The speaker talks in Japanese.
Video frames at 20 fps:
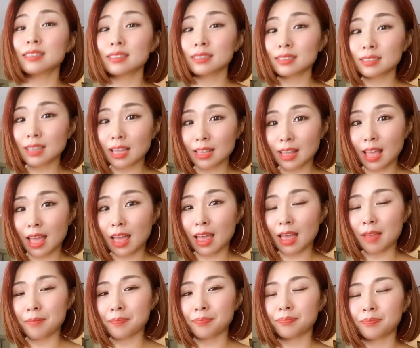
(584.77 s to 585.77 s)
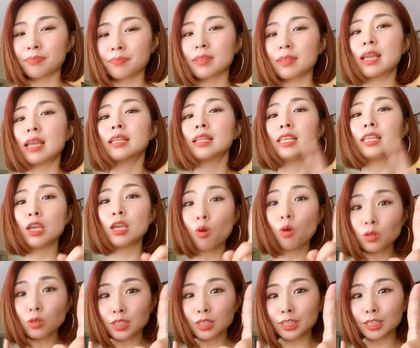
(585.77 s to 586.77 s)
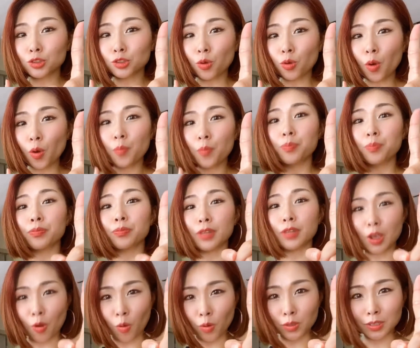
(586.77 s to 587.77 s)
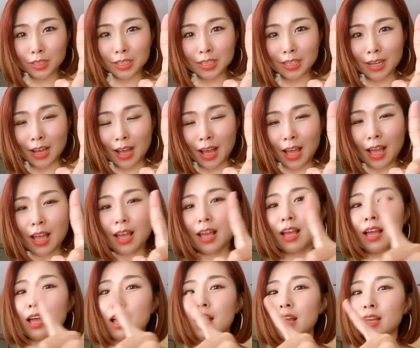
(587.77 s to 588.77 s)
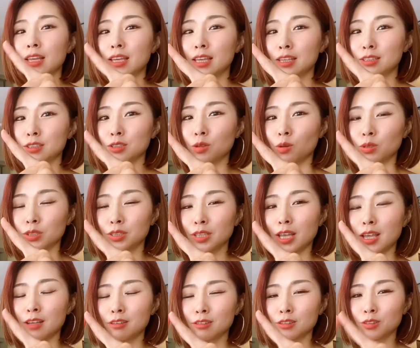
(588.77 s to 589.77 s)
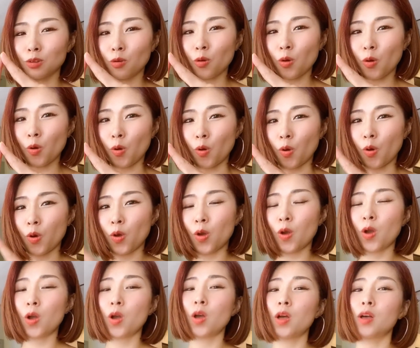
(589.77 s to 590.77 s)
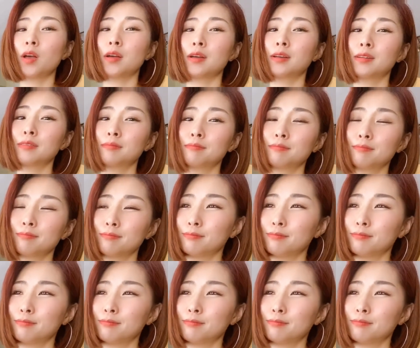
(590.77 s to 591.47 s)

ただ日本人と日本人がキスをしているとうー